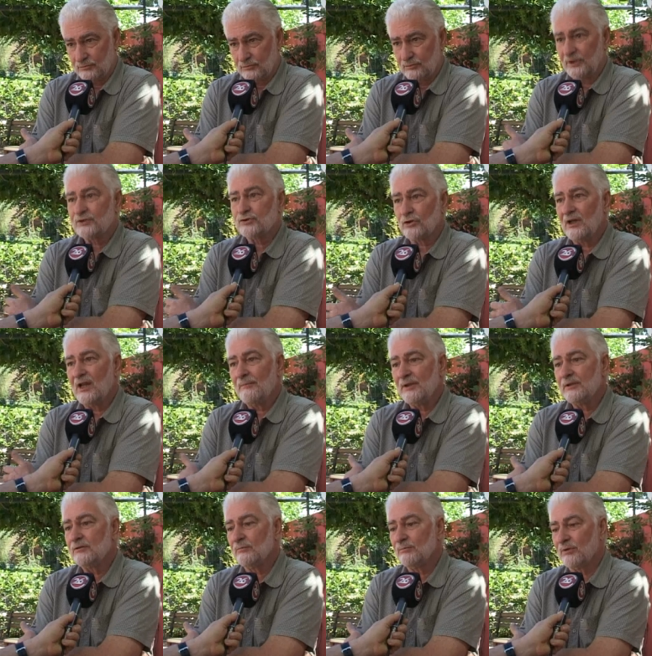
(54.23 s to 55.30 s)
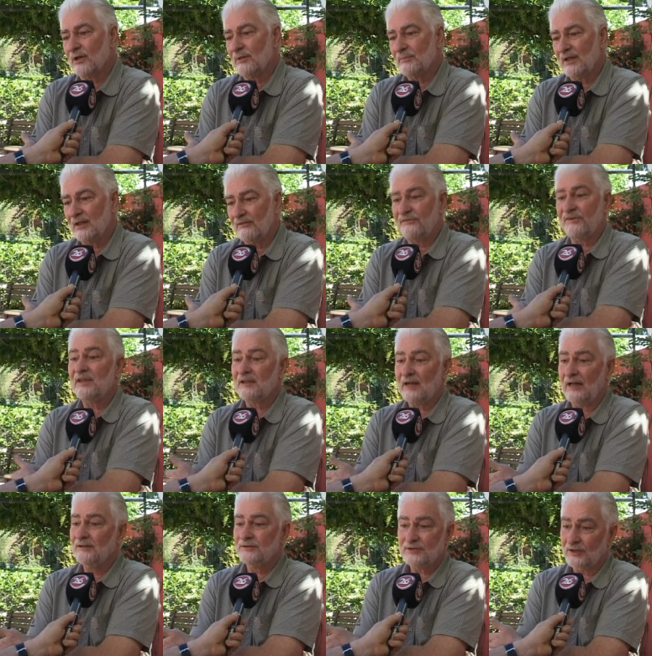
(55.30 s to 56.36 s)
No es solamente un problema de
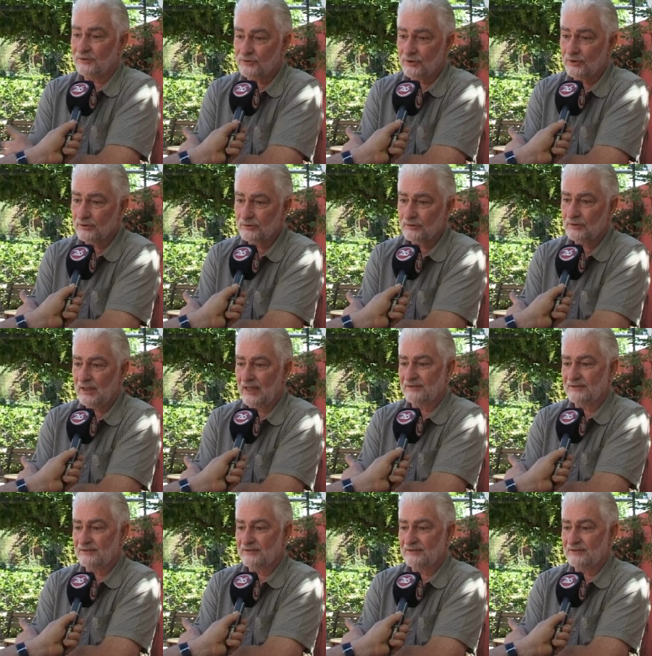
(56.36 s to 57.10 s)
fiscalización